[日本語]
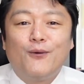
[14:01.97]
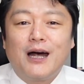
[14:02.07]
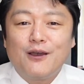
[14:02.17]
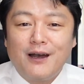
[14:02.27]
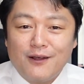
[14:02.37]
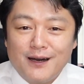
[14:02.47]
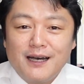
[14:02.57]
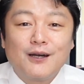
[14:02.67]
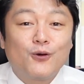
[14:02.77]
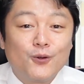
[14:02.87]
我々
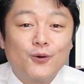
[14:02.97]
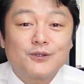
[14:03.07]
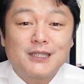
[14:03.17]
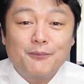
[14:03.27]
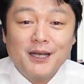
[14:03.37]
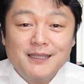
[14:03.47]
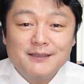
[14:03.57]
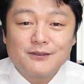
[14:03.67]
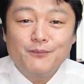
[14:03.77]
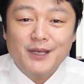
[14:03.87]
はこのジャ
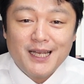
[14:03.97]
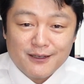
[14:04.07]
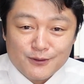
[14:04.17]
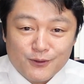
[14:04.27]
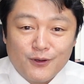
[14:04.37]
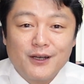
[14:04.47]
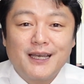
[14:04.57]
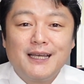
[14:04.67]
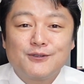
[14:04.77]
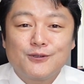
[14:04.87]
ニーズミラクルを
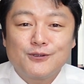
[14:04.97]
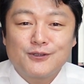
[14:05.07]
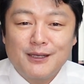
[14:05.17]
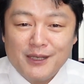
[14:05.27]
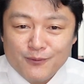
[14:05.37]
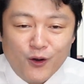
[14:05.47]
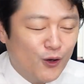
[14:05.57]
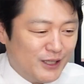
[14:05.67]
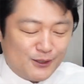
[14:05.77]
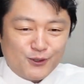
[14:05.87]
継続するためにも
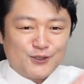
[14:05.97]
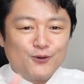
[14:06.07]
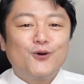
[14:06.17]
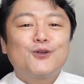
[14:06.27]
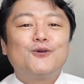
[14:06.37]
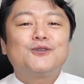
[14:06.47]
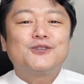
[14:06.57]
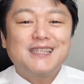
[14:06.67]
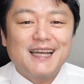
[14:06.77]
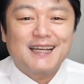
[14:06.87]
ネットで情報共有
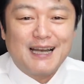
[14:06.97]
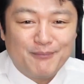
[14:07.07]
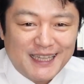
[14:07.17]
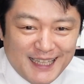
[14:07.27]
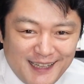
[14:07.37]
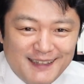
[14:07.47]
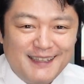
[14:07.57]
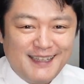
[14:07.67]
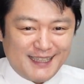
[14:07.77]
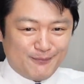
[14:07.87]
して頑張って
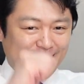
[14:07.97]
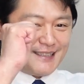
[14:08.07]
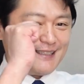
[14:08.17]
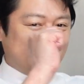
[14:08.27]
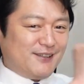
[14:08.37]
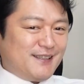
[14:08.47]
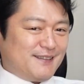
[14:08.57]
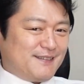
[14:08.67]
いきましょい